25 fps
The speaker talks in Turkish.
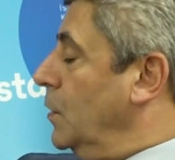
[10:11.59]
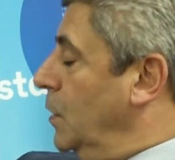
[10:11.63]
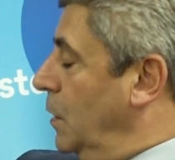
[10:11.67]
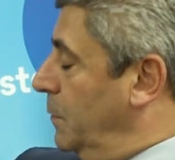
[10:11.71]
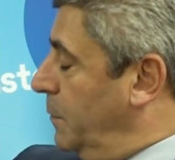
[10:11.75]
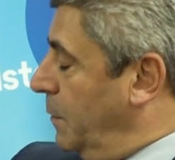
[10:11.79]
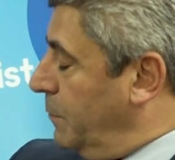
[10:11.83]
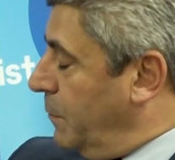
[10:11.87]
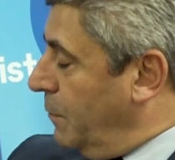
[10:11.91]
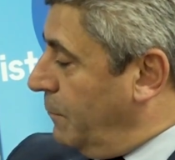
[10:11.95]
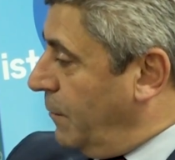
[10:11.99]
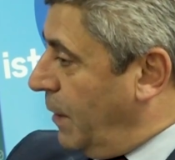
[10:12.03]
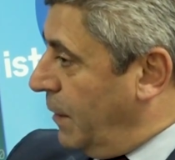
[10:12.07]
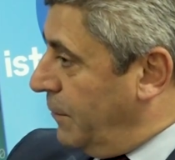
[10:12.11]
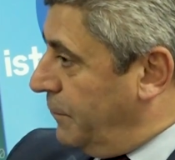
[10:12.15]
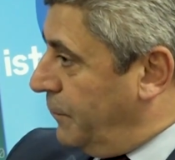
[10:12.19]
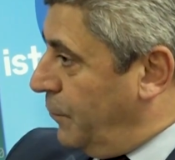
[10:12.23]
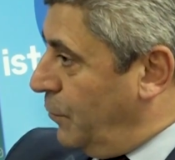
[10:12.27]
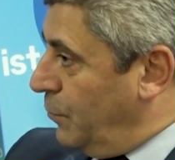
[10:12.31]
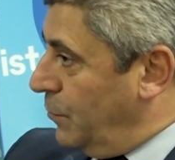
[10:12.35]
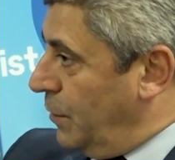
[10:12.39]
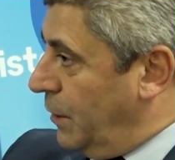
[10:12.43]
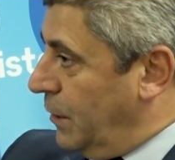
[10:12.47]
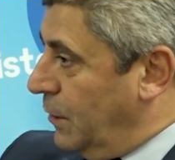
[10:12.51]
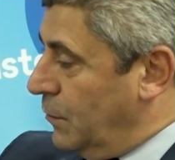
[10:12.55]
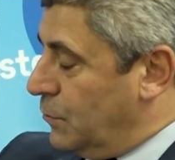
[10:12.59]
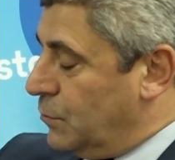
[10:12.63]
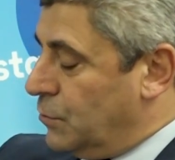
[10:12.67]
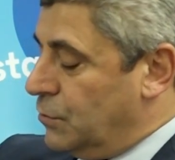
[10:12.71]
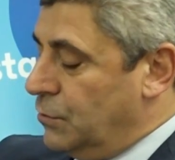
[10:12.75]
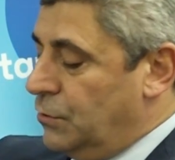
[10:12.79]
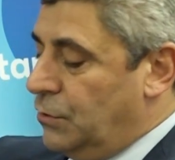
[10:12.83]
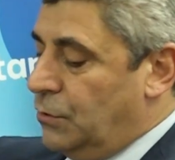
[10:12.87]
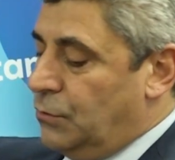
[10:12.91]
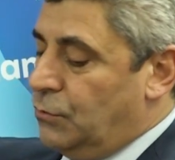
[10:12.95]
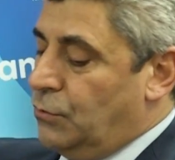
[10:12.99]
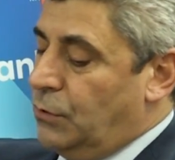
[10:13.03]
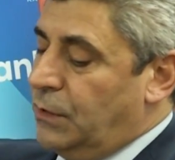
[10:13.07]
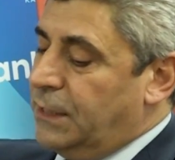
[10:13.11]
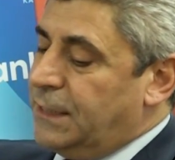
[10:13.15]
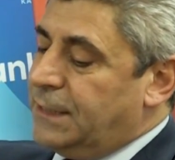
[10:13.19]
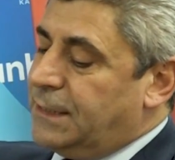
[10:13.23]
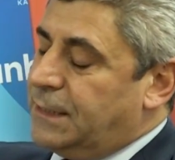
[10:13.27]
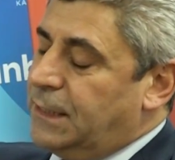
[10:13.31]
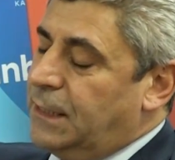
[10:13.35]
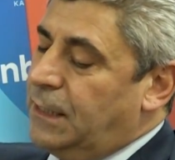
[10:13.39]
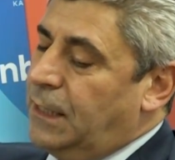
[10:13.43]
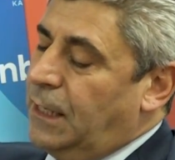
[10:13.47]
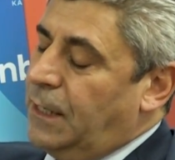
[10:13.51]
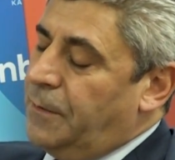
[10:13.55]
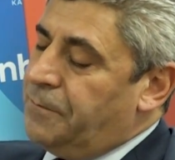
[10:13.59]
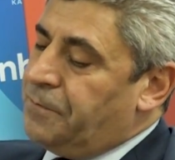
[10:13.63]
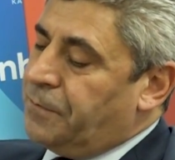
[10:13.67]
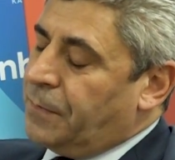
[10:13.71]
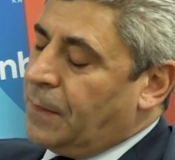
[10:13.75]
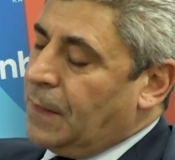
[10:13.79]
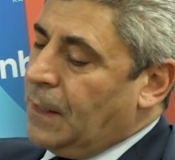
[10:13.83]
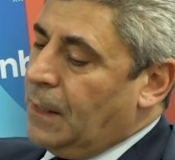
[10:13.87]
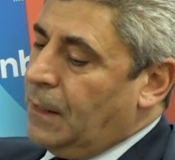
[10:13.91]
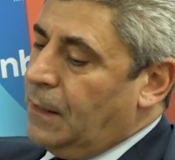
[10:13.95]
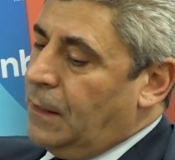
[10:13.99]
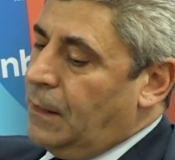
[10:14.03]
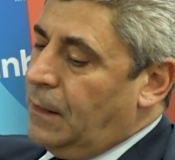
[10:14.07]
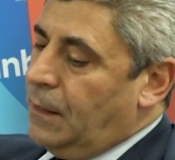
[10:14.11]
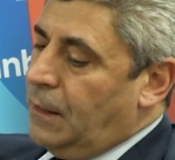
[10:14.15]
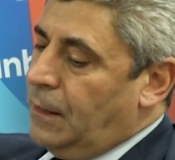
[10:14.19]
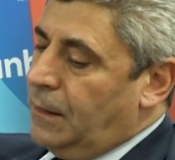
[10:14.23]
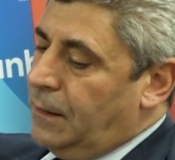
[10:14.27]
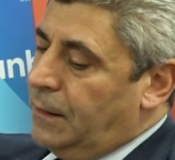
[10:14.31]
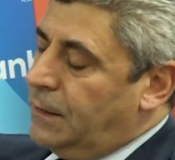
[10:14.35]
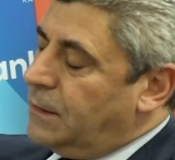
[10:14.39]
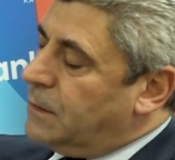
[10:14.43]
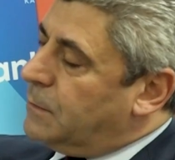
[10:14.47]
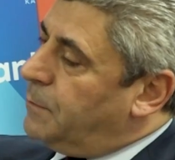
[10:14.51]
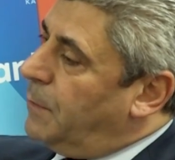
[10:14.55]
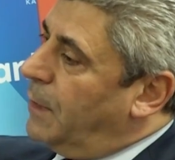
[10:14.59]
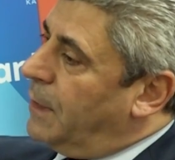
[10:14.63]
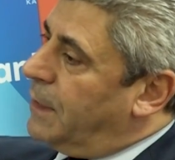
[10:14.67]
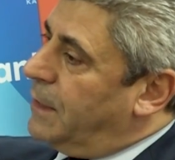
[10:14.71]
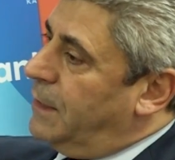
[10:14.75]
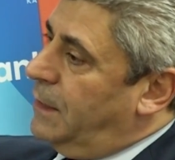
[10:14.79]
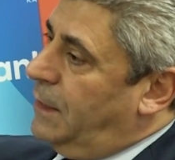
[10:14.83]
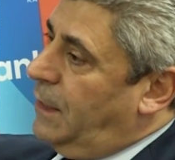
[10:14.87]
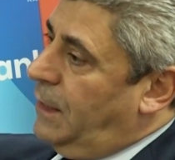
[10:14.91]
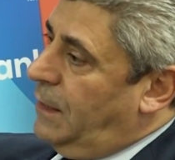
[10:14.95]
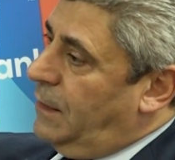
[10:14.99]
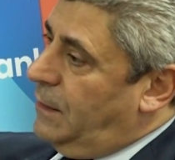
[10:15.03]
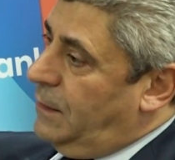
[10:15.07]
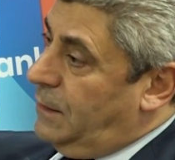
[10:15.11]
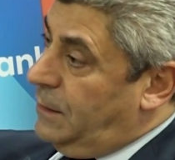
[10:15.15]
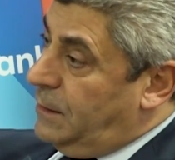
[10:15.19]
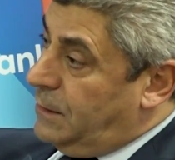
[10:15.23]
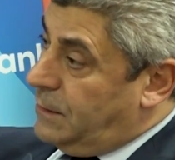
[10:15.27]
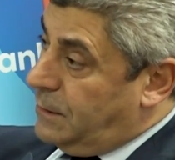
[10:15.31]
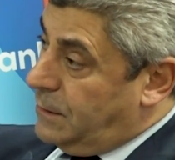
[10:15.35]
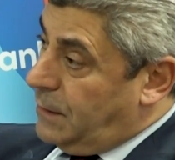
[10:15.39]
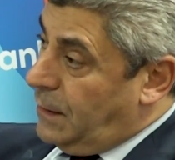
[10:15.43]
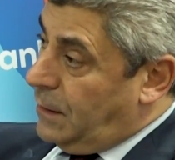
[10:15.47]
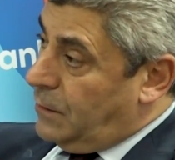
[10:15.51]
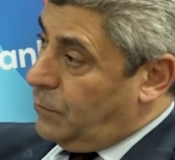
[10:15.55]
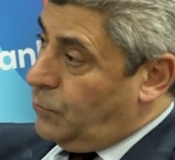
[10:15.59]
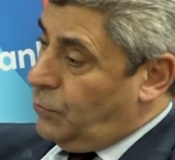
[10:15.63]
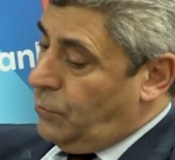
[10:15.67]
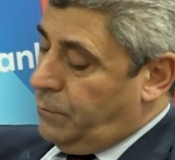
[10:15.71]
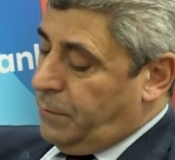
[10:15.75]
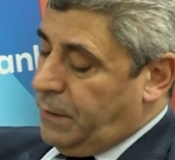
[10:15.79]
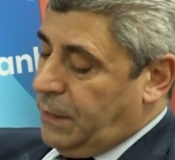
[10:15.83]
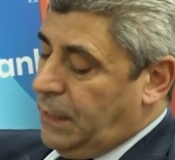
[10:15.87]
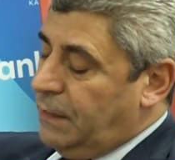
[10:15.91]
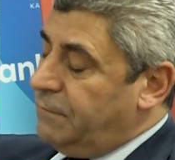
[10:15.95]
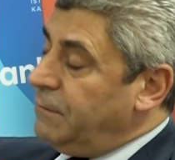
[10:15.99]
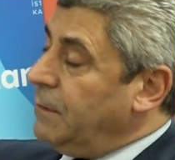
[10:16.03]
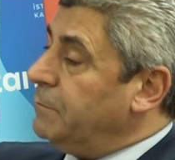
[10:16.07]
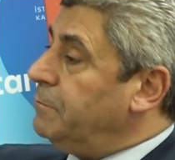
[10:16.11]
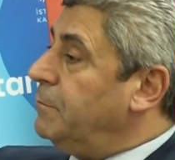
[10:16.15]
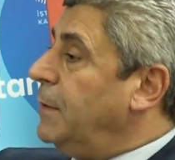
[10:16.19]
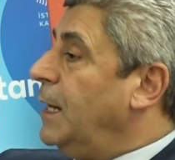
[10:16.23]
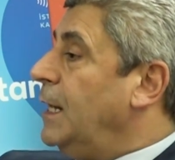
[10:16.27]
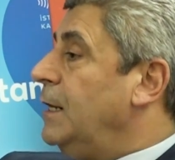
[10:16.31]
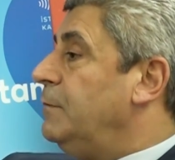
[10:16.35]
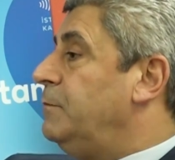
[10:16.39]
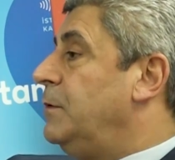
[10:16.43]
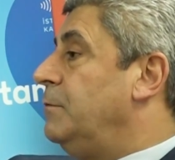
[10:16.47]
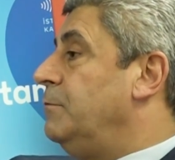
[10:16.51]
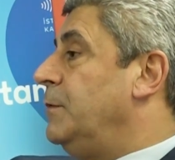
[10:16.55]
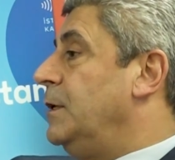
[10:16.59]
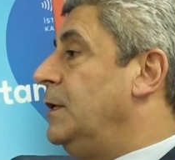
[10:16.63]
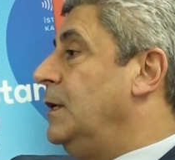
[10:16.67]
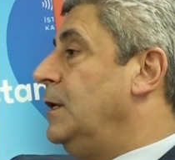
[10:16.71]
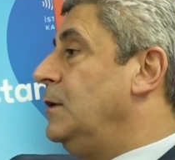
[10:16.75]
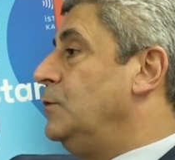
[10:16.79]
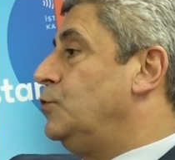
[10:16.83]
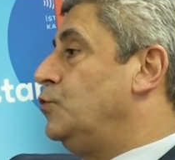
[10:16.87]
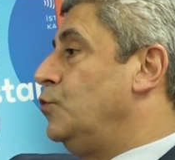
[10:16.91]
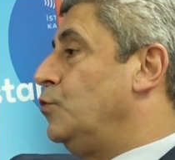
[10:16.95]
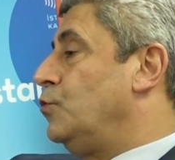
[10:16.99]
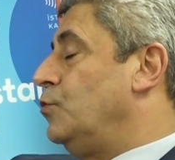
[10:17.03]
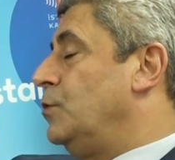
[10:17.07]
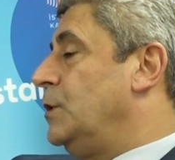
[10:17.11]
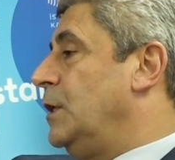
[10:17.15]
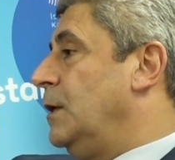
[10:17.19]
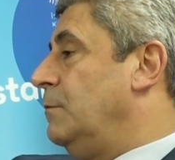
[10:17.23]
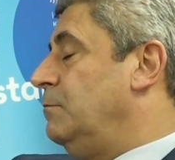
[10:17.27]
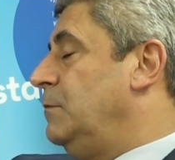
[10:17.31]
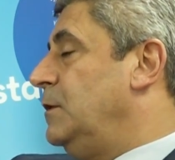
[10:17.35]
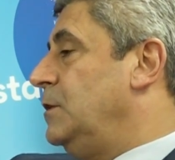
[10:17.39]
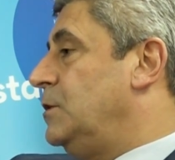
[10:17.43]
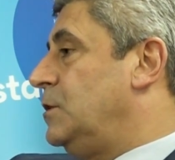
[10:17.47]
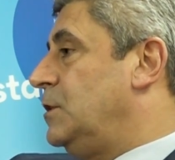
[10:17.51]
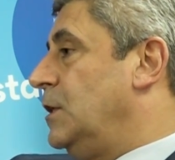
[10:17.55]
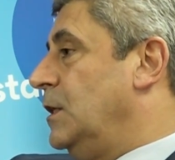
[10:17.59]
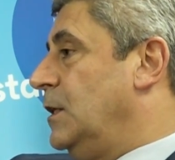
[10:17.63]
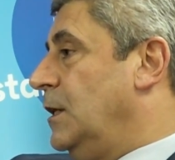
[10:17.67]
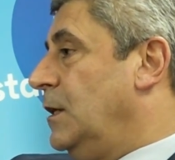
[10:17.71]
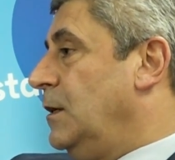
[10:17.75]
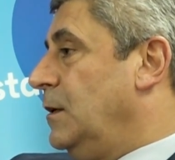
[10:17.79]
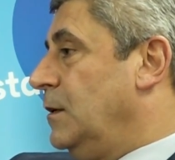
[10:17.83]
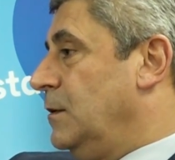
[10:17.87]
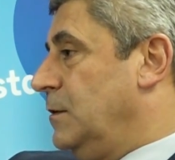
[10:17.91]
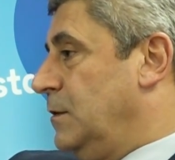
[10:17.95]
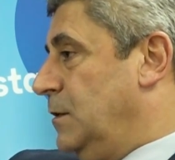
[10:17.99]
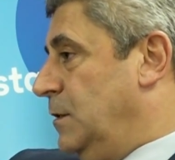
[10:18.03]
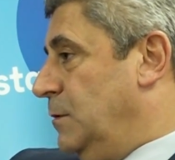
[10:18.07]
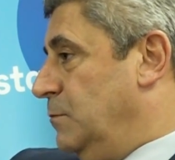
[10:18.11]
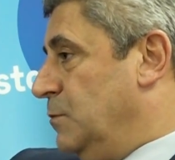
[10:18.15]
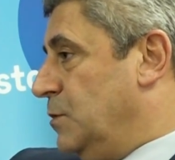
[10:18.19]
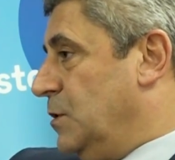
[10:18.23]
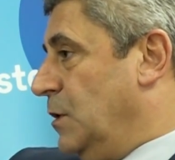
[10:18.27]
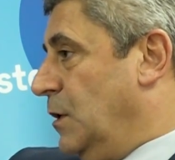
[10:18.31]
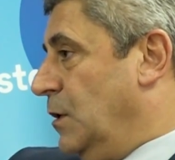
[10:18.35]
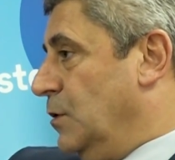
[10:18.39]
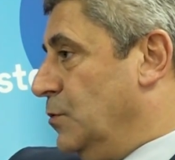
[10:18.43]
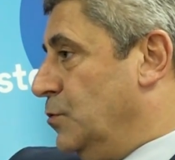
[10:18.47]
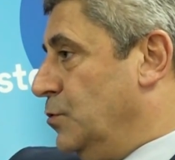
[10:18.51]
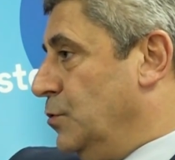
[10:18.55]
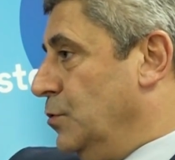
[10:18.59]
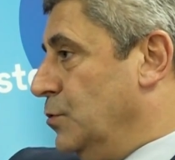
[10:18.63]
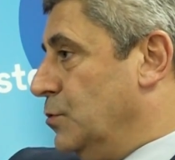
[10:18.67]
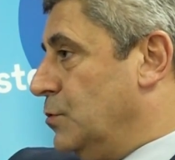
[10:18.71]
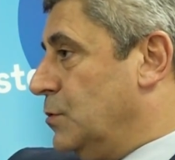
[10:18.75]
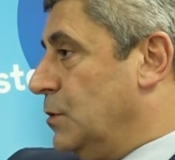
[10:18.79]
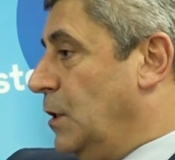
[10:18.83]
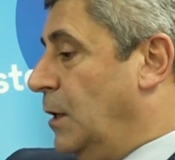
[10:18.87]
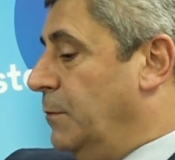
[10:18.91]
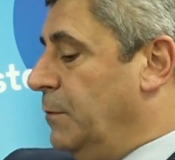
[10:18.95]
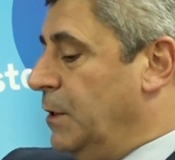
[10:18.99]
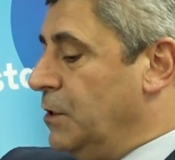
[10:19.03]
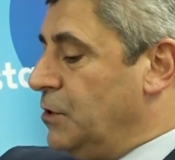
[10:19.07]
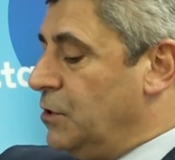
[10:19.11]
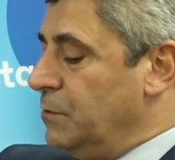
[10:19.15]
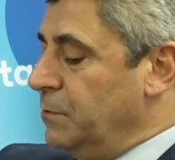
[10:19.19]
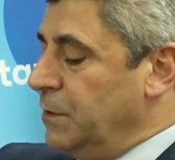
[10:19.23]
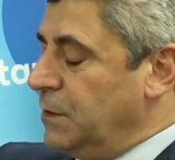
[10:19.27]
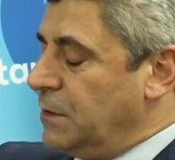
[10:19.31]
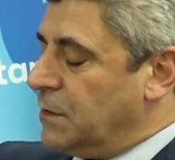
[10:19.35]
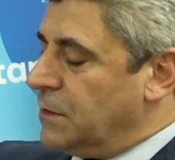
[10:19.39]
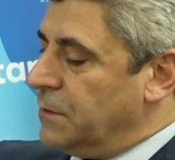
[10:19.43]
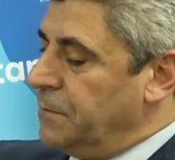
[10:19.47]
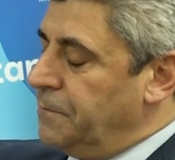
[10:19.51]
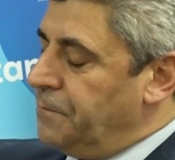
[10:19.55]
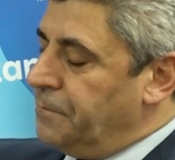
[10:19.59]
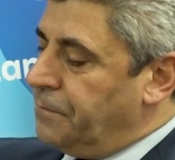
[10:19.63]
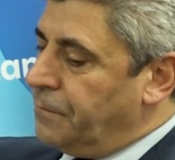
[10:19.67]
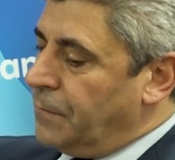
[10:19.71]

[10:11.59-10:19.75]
İBB Wi-Fi olarak sunuyor. Dolayısıyla İsmak ile, İstelkom ile ve Belbim ile çok önemli işlere imza atıyoruz. Amacımız